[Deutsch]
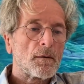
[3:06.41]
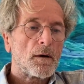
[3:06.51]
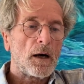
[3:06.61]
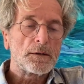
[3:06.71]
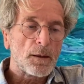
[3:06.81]

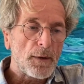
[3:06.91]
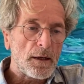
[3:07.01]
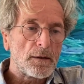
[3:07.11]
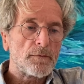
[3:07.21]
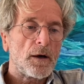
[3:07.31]

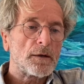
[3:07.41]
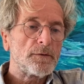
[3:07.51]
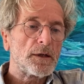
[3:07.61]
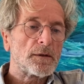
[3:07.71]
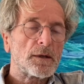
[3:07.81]
Angemeldet waren,
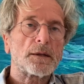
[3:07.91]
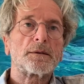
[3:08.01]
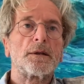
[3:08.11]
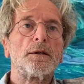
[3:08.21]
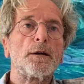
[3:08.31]
wie gesagt,
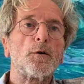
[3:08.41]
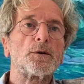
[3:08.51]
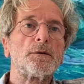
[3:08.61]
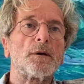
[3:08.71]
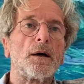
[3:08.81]

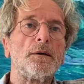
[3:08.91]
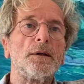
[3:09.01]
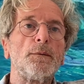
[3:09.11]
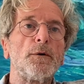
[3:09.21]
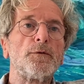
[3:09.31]
10.000
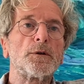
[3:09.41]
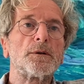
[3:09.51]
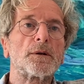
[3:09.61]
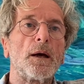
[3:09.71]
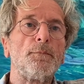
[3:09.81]
Teilnehmer für
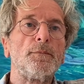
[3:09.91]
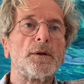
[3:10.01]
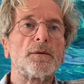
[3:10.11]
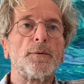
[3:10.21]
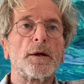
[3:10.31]
das Camp.
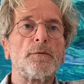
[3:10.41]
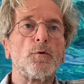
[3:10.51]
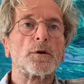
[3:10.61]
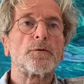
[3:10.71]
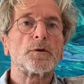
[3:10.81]
Deswegen
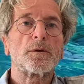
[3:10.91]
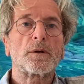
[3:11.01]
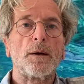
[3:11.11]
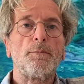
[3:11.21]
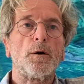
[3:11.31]
wurde für das
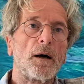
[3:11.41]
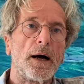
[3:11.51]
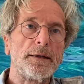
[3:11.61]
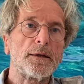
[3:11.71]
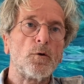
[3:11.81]
Camp auch
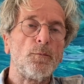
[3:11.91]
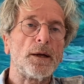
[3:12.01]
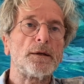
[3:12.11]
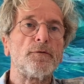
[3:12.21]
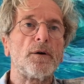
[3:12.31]
eine
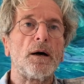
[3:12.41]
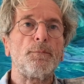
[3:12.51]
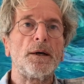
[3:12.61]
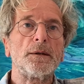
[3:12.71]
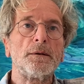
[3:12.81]
komplette
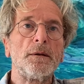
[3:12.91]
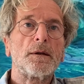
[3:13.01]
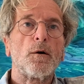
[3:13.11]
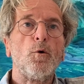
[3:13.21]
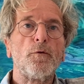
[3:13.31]
Fahrbahn
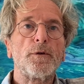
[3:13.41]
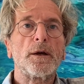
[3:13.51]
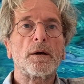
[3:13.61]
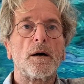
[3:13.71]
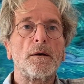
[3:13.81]
der
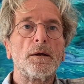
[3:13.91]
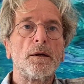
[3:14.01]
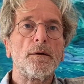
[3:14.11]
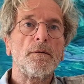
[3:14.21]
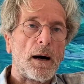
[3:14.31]

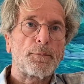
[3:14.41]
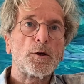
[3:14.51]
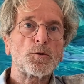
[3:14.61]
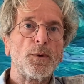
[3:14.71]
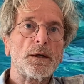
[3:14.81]
Hofjägerallee
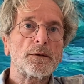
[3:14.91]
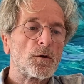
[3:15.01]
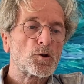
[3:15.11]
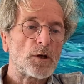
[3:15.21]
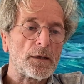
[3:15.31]
abgesperrt,
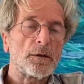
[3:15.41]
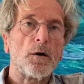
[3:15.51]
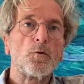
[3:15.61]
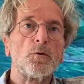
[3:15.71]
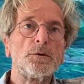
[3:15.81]
stand
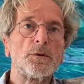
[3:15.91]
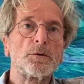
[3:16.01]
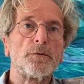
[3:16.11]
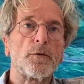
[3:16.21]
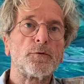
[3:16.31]
auch uns
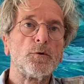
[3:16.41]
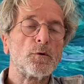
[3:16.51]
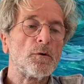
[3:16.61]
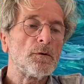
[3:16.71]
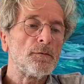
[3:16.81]
zur
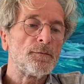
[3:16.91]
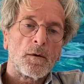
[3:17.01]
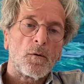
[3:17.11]
Verfügung.